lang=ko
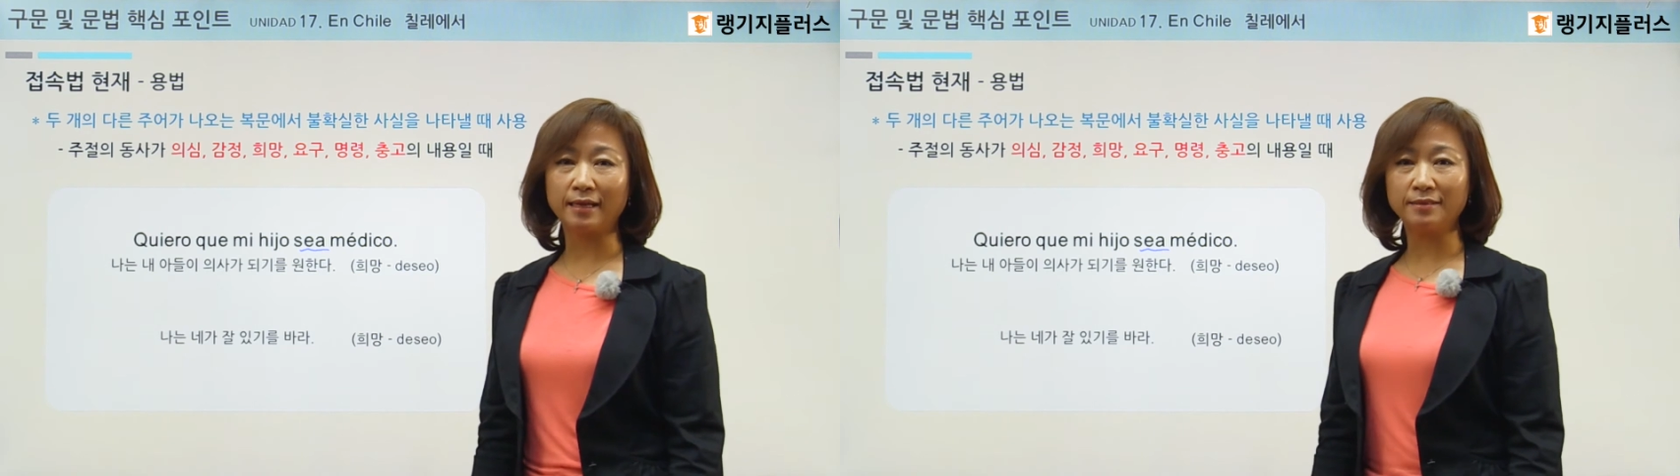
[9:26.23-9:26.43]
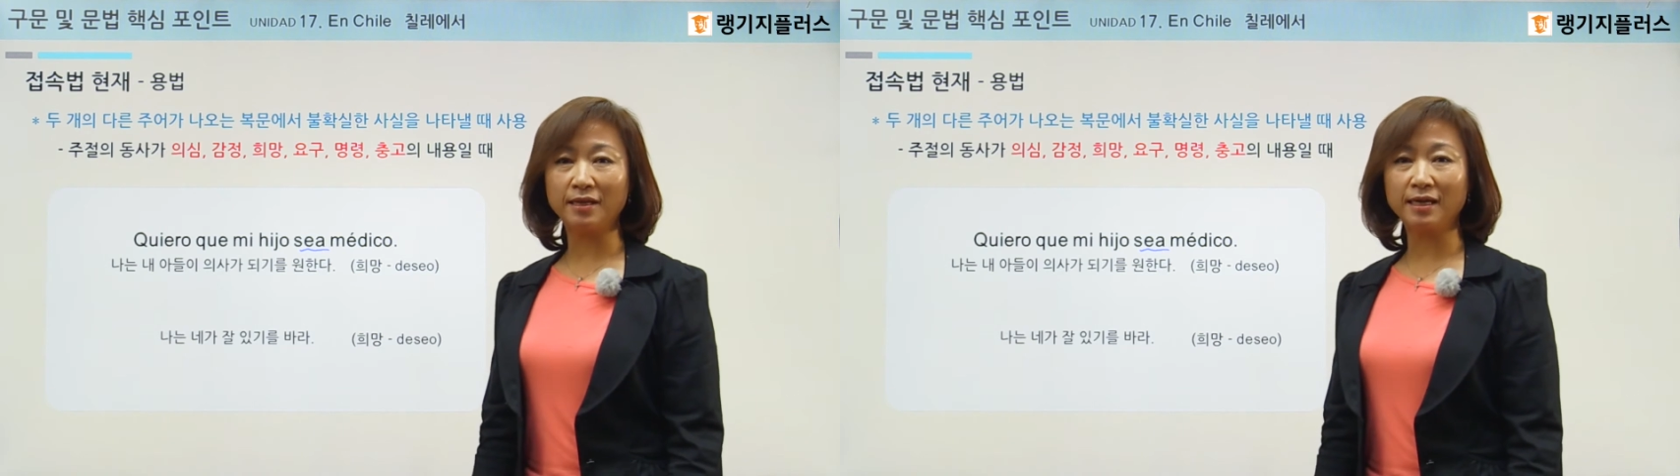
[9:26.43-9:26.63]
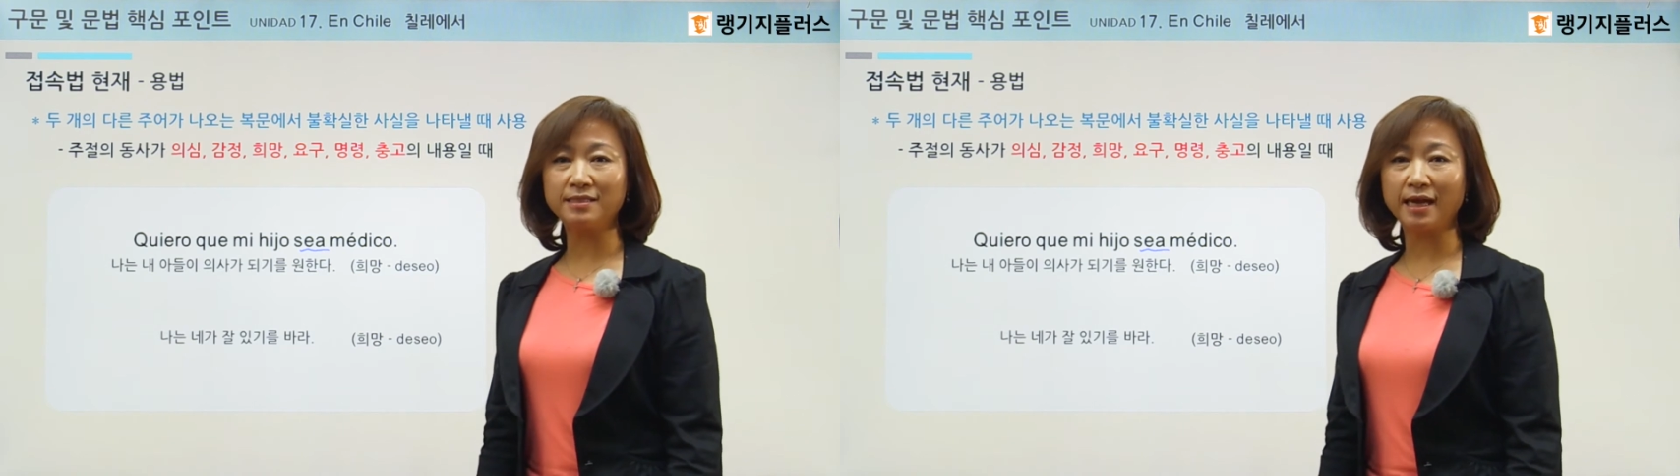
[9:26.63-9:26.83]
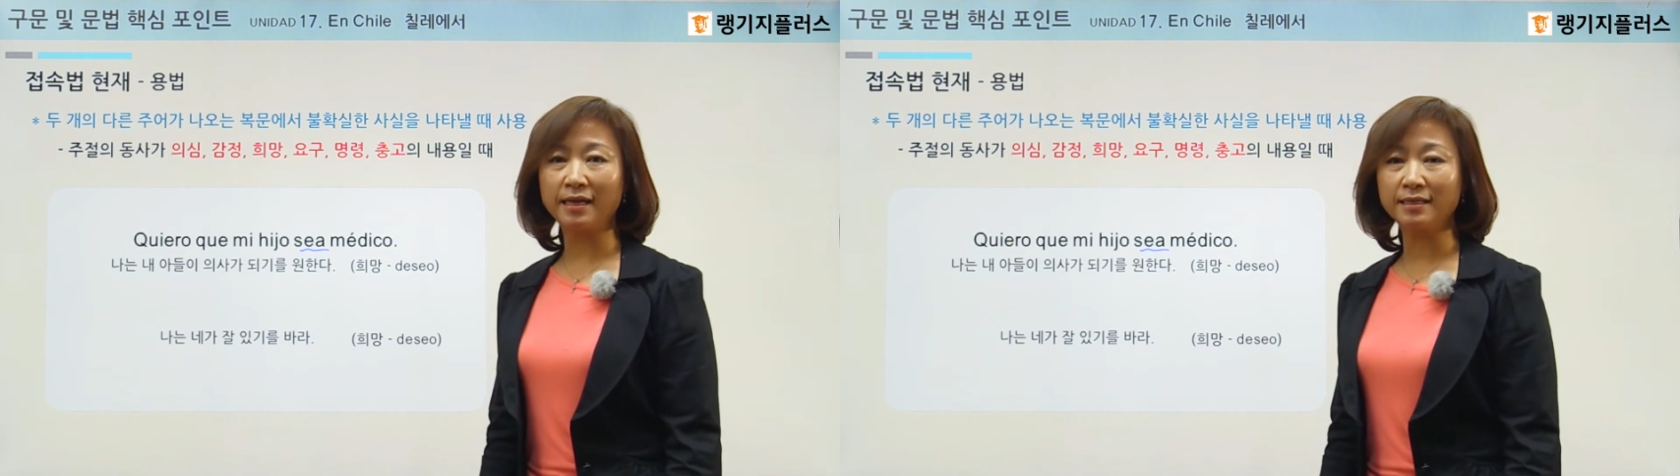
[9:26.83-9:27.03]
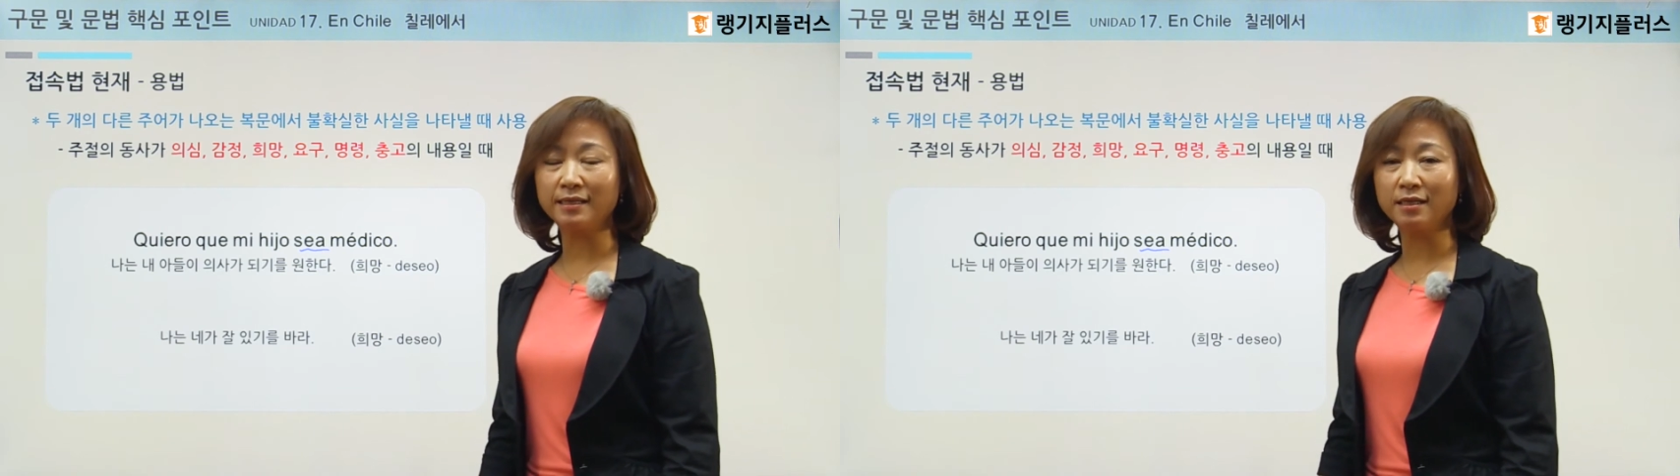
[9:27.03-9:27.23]
나는 내가
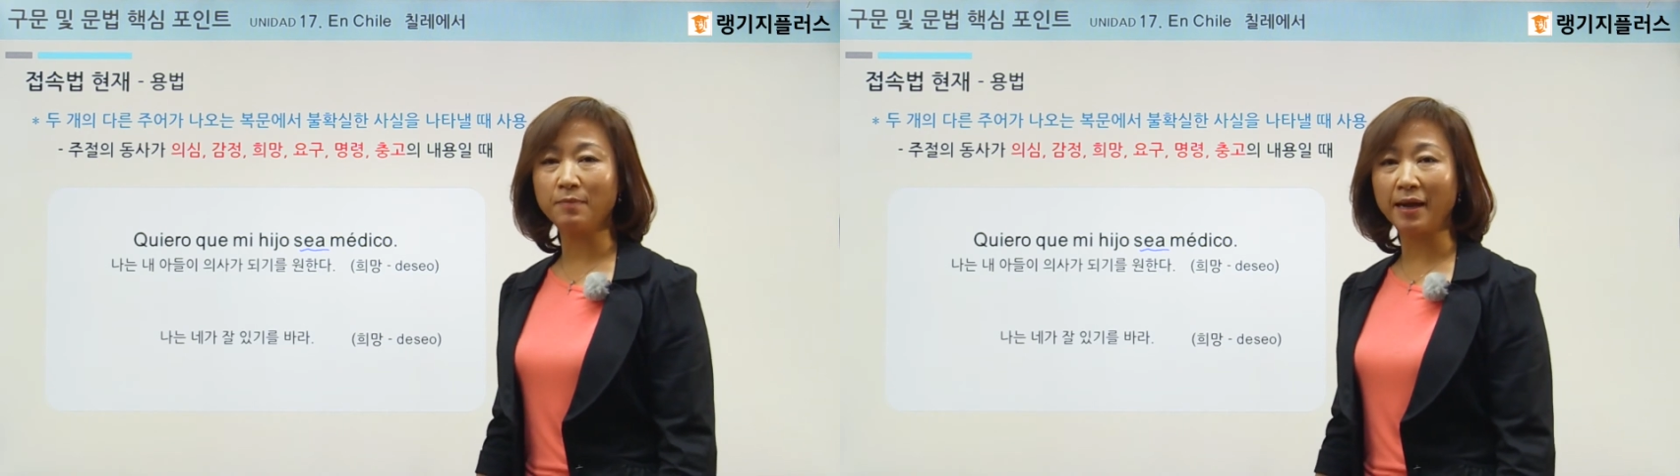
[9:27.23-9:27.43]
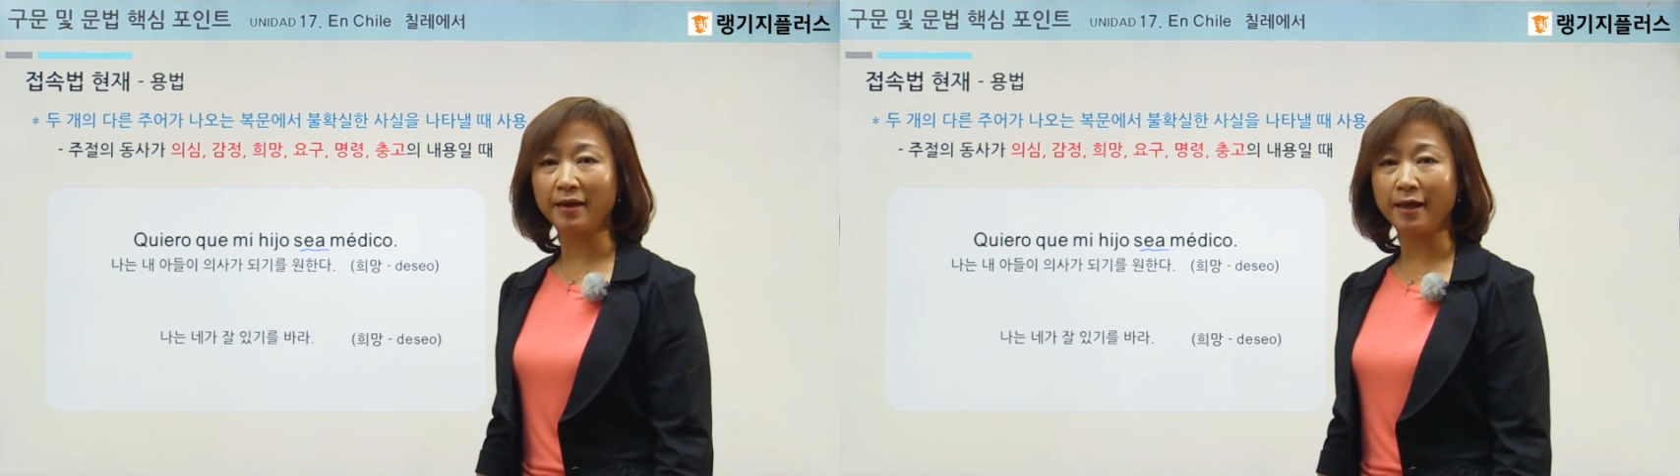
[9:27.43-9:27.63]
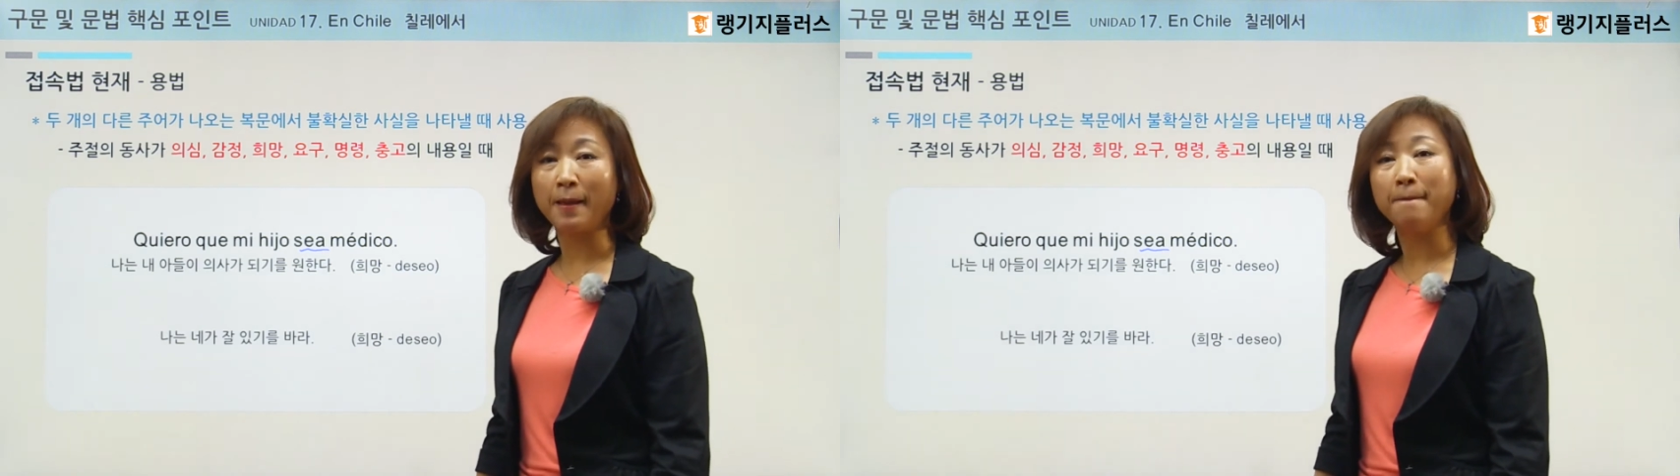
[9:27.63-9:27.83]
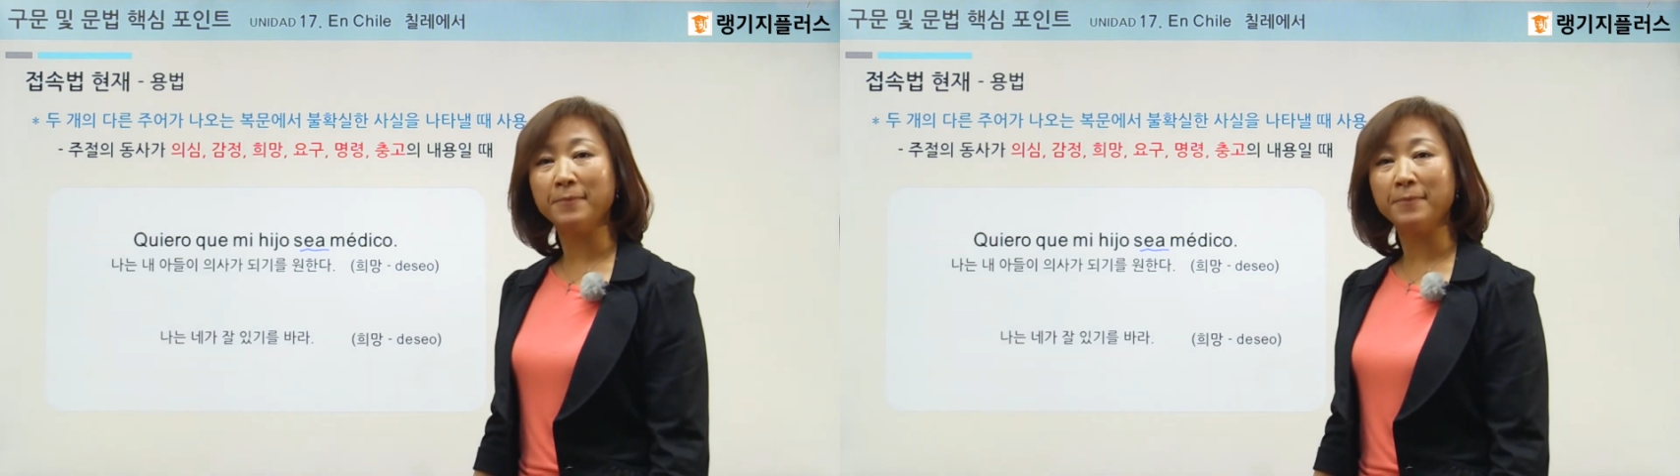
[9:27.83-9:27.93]
잘 있기를 바래.